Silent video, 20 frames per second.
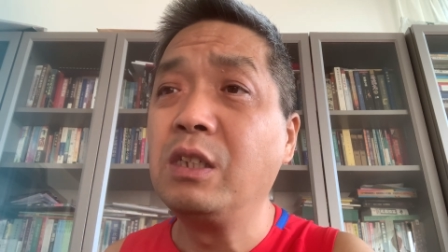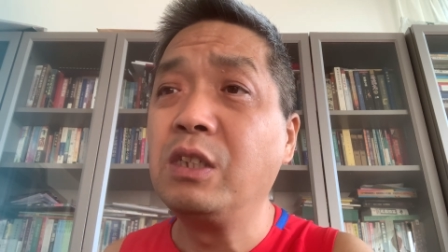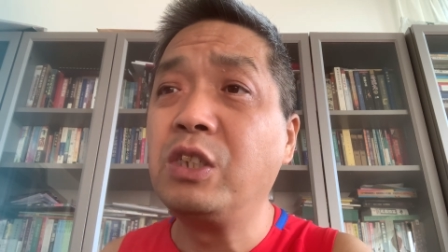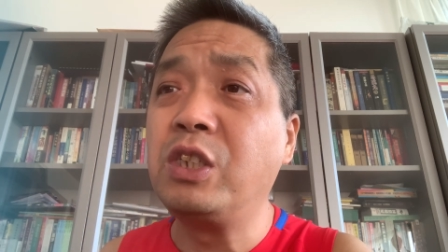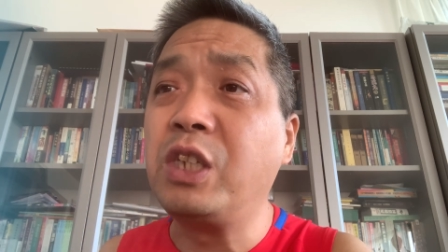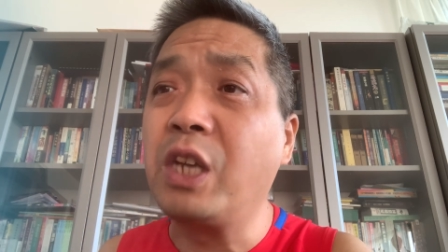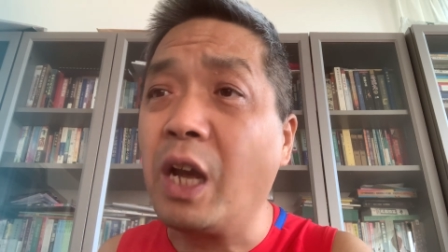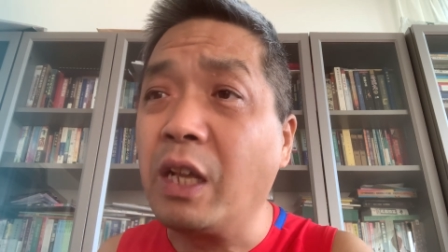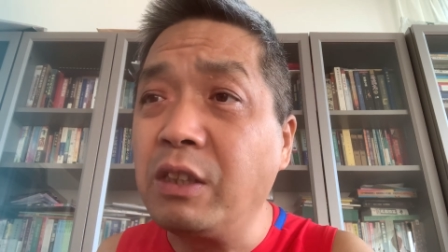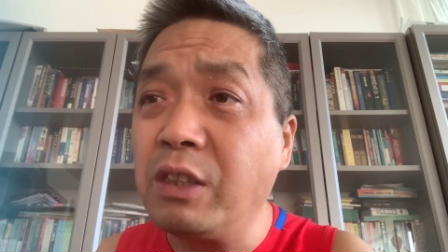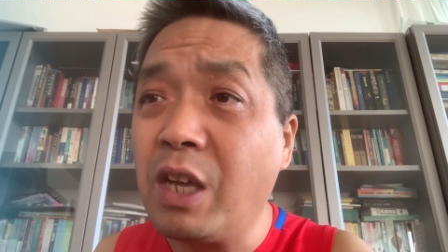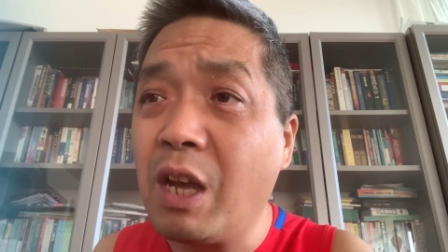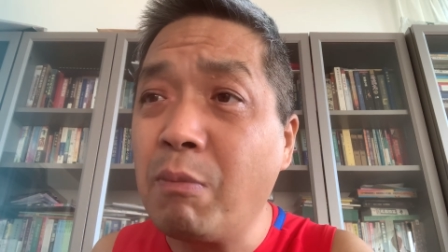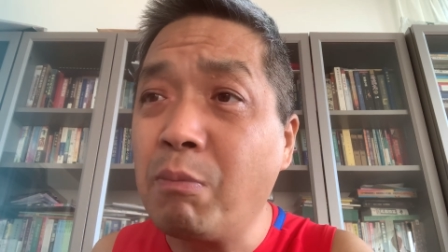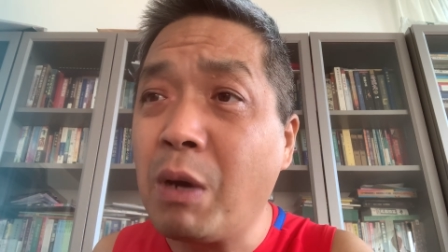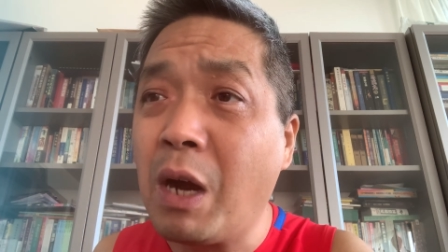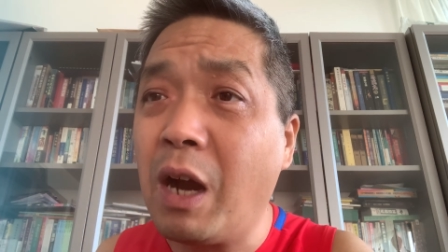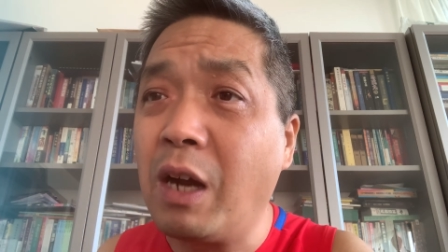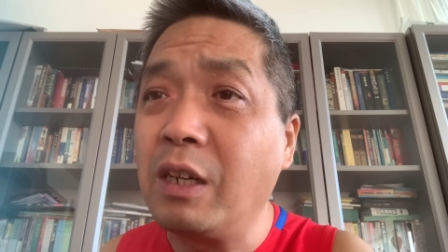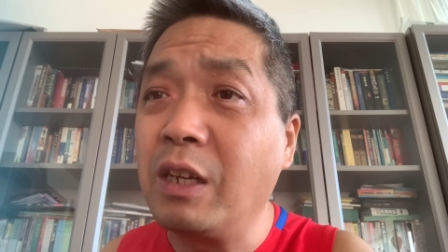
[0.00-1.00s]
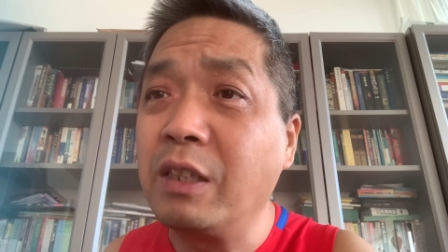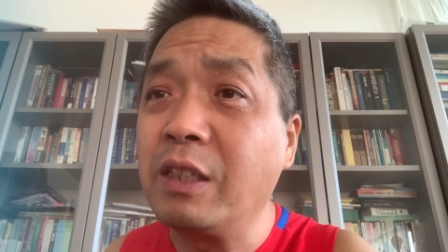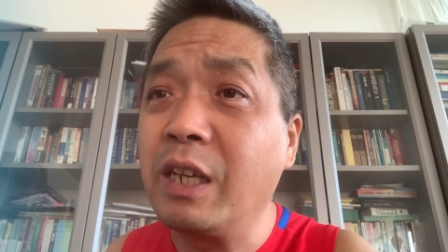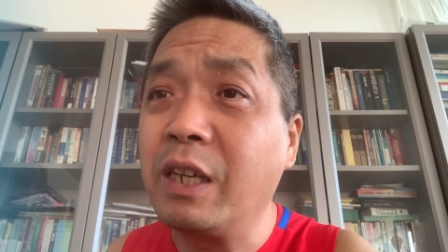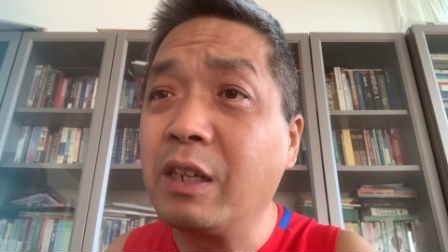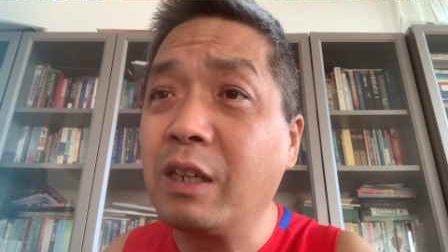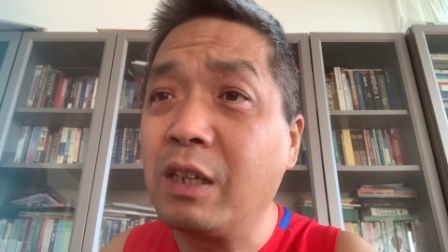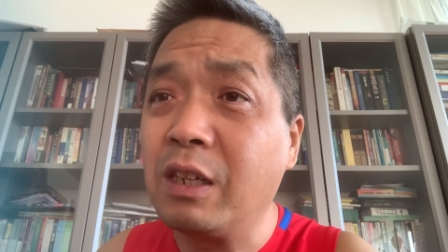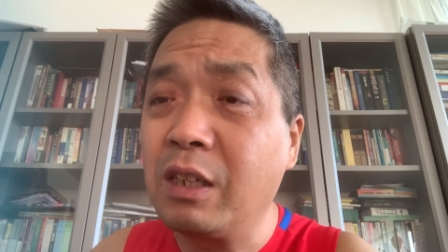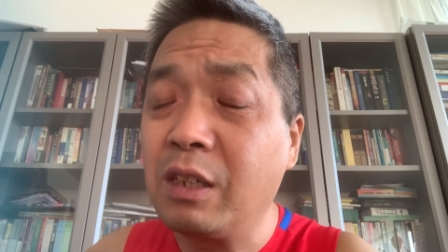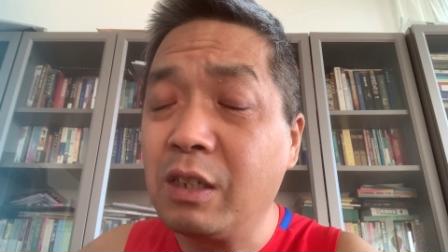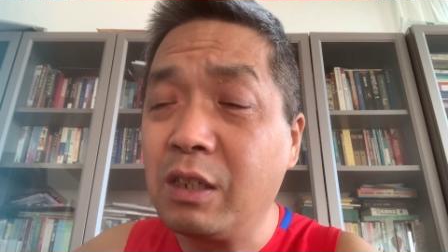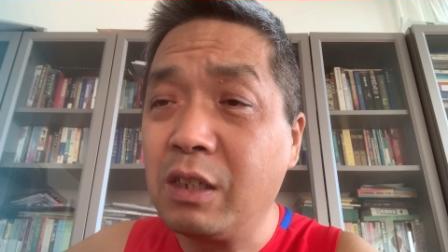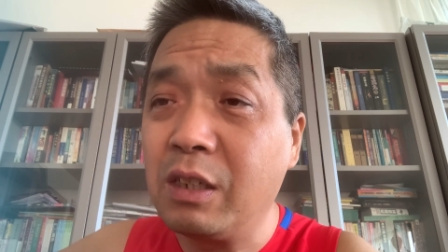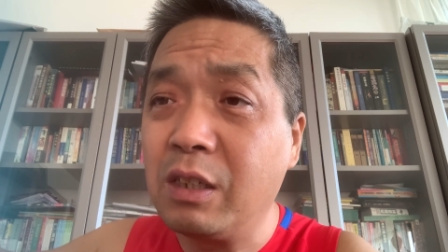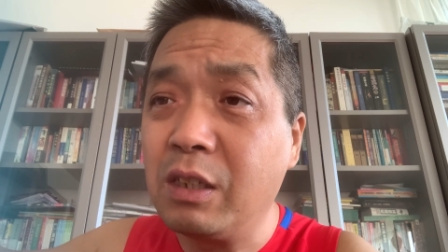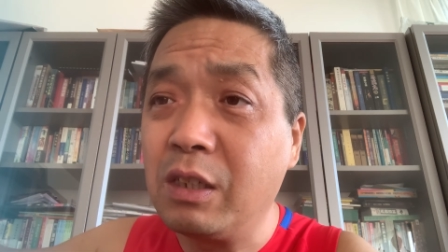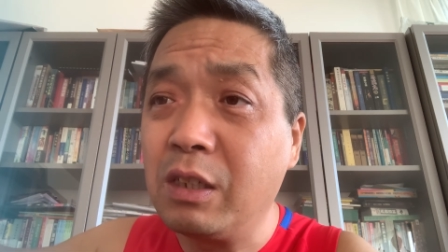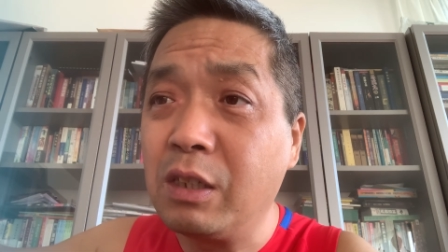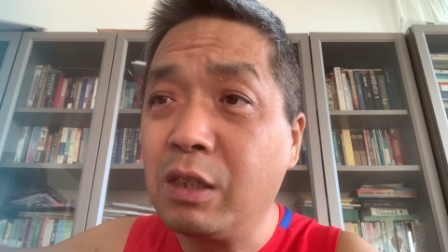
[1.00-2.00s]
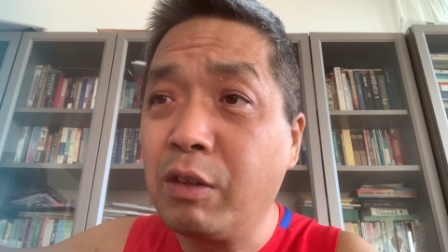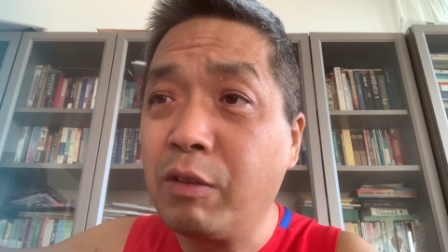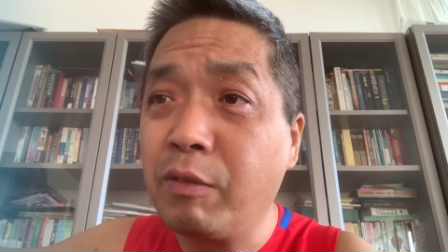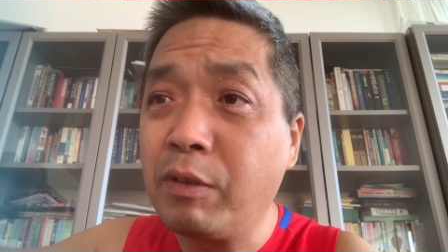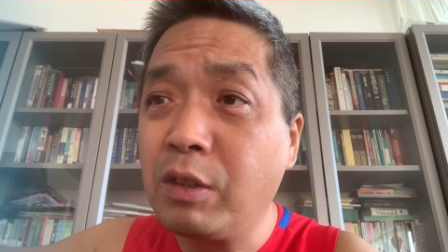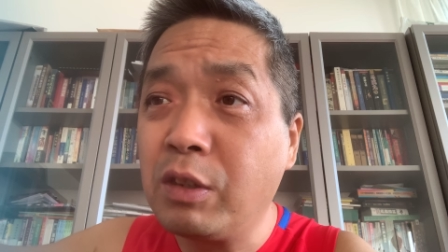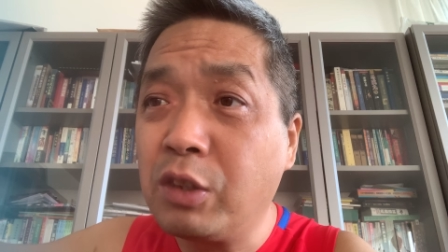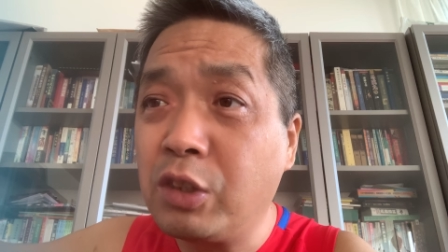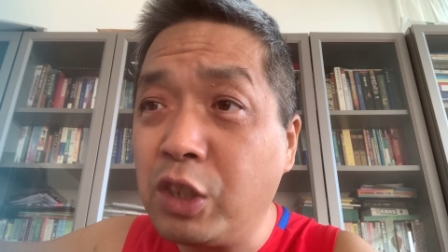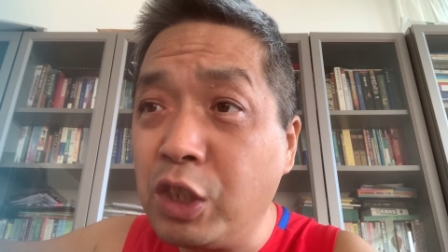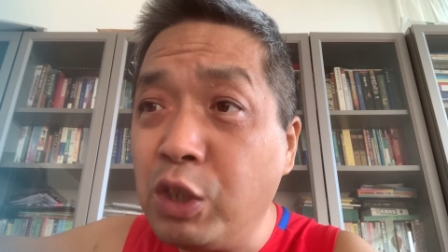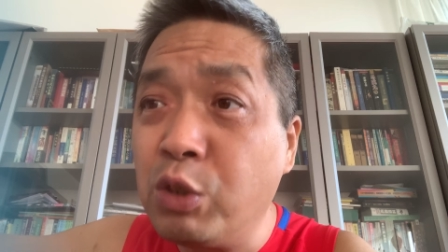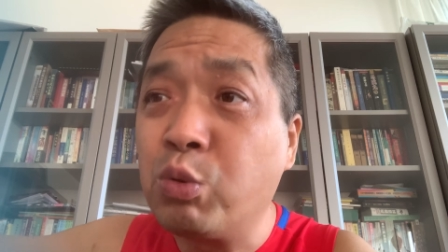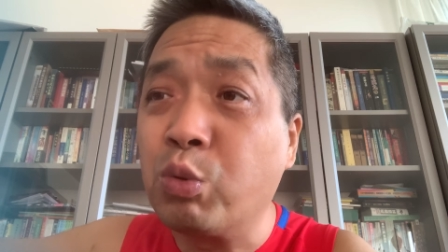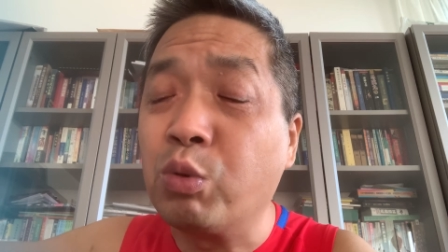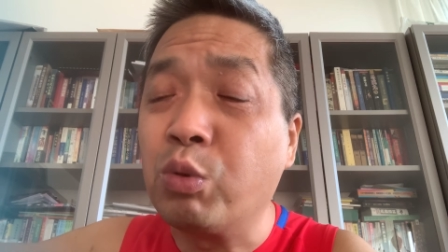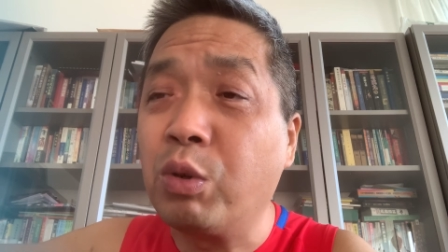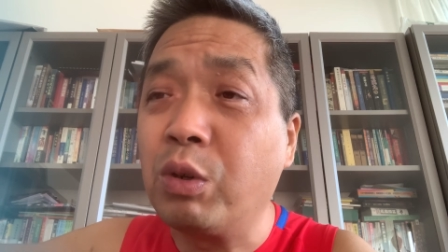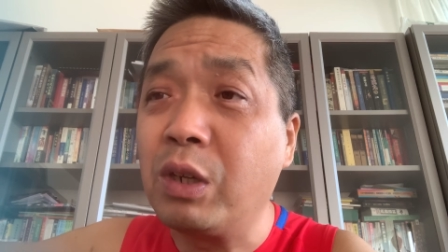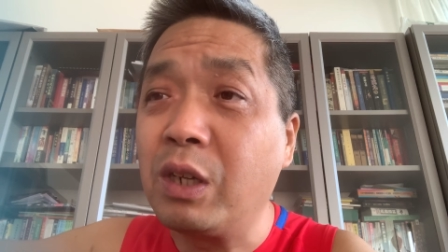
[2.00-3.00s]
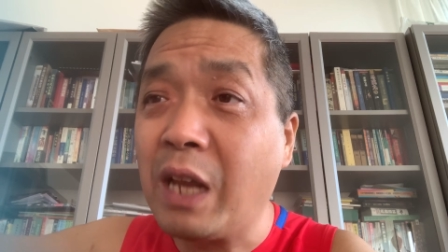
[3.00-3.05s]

前天吧，人那个地主